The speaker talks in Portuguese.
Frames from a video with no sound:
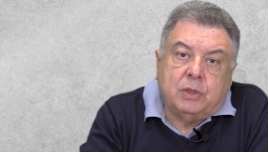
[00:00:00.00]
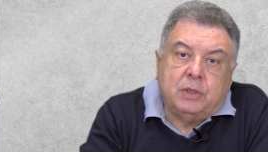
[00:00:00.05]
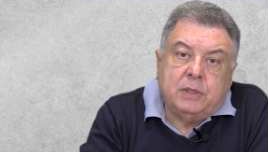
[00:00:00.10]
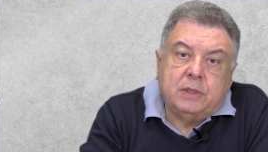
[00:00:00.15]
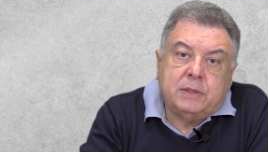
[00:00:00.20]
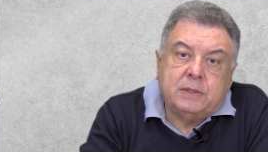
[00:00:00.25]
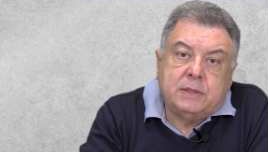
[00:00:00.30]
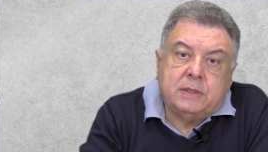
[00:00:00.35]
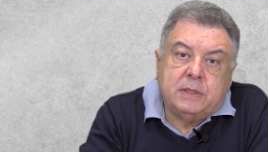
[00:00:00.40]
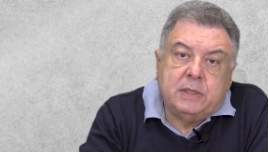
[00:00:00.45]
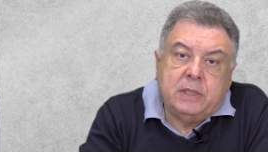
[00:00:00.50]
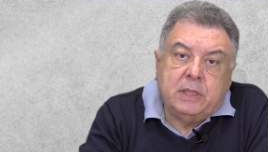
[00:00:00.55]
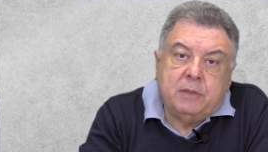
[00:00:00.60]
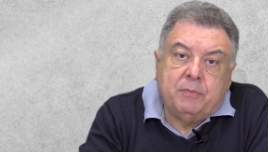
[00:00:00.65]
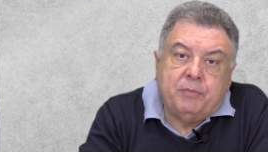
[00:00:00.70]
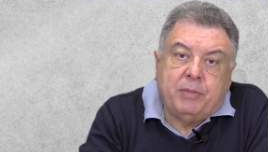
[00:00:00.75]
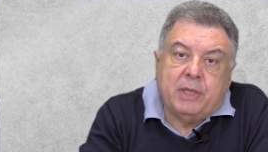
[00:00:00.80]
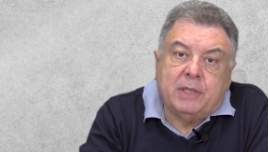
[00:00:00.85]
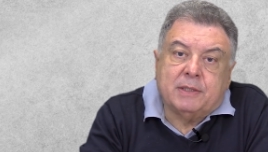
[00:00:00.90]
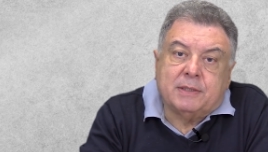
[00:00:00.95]
que se
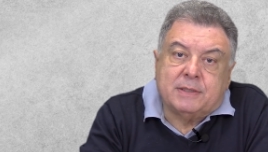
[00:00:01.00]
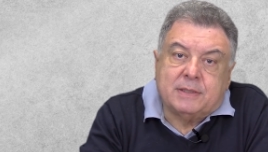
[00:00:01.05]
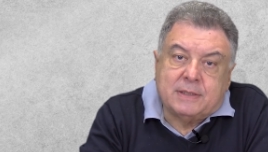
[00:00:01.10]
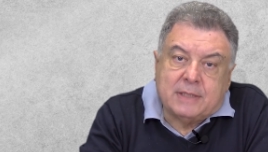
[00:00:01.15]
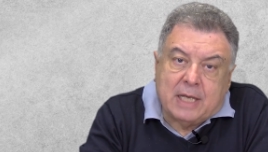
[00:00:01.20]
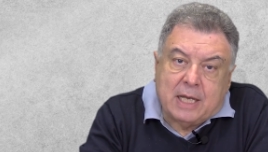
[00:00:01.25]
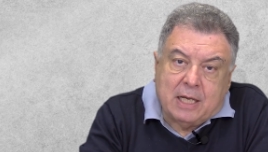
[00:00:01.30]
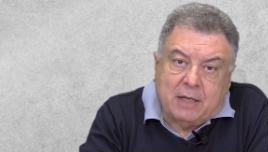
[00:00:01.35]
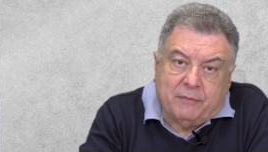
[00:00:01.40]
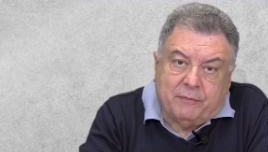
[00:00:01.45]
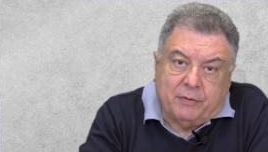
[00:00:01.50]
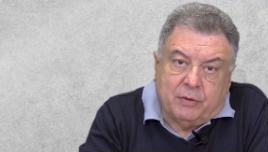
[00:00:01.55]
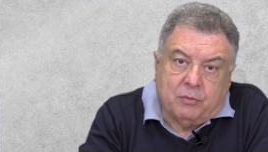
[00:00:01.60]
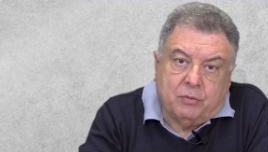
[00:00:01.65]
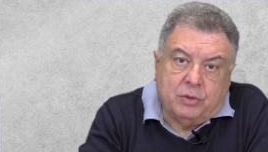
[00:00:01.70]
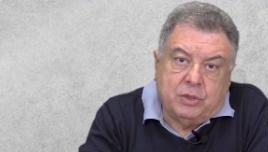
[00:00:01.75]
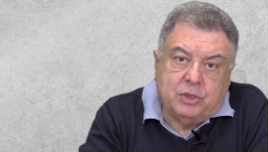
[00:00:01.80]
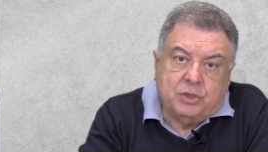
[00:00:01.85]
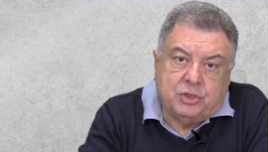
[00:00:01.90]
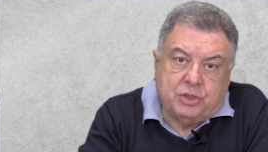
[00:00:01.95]
pensava
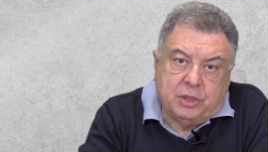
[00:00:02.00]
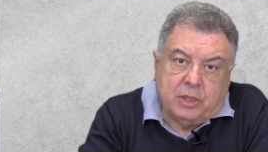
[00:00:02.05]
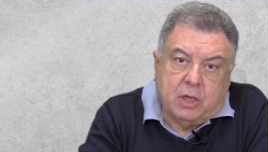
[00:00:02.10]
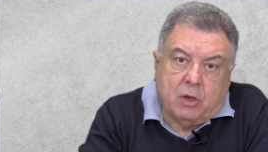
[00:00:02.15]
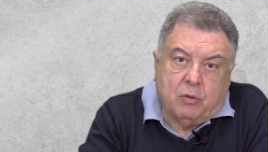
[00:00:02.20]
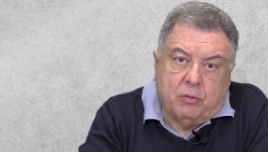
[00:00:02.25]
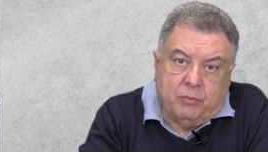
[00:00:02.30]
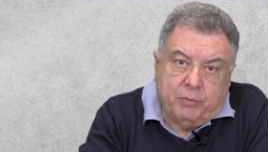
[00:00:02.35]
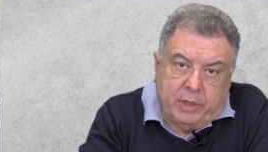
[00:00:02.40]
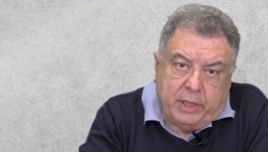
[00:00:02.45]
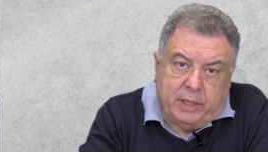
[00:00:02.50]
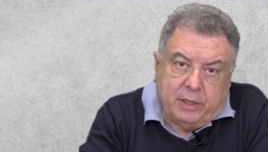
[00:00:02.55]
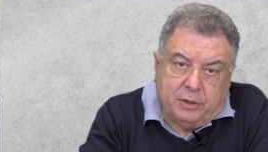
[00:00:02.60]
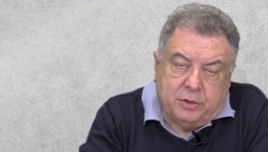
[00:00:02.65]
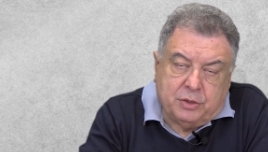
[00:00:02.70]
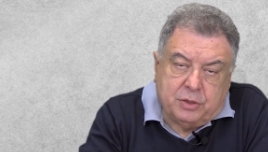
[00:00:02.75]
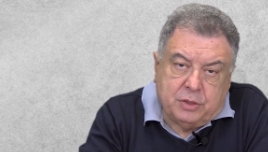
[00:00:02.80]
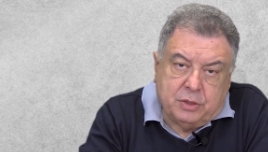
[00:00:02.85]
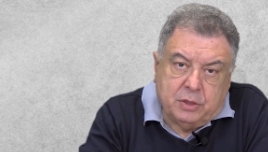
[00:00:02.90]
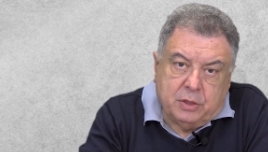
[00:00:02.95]

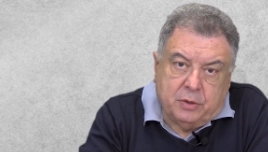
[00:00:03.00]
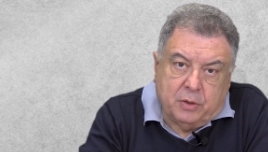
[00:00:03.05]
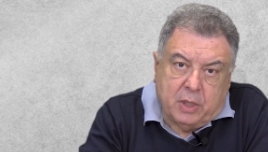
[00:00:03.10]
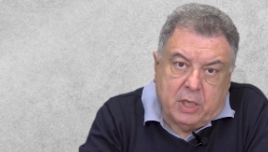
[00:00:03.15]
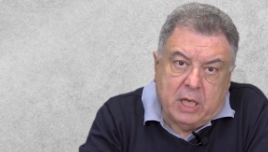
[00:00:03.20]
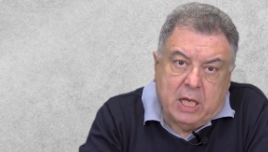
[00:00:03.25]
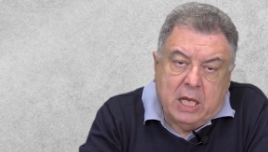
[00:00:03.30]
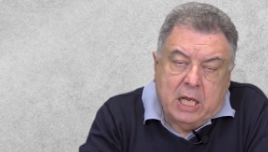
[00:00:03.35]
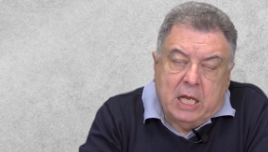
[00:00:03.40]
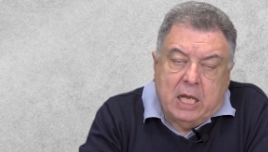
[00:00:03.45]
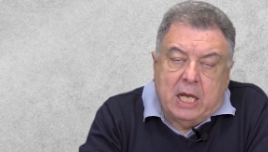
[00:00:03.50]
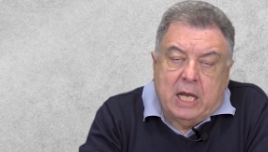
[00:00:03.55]
originalmente, né,